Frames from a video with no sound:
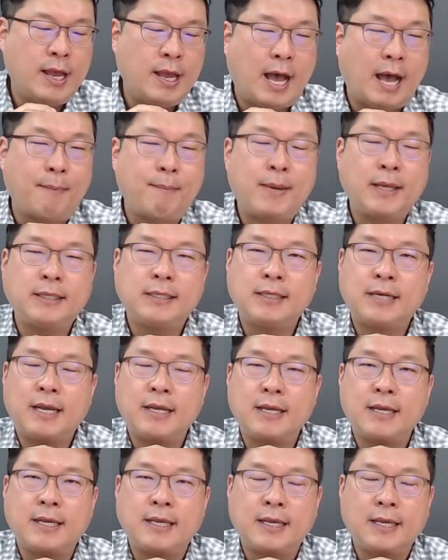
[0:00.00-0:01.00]
아파트
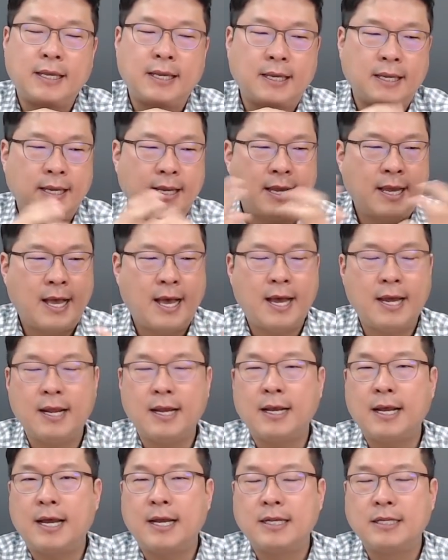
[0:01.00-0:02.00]
가격이
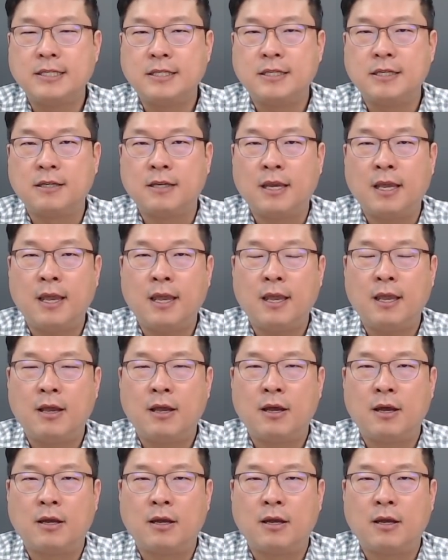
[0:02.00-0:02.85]
하락하는 지역에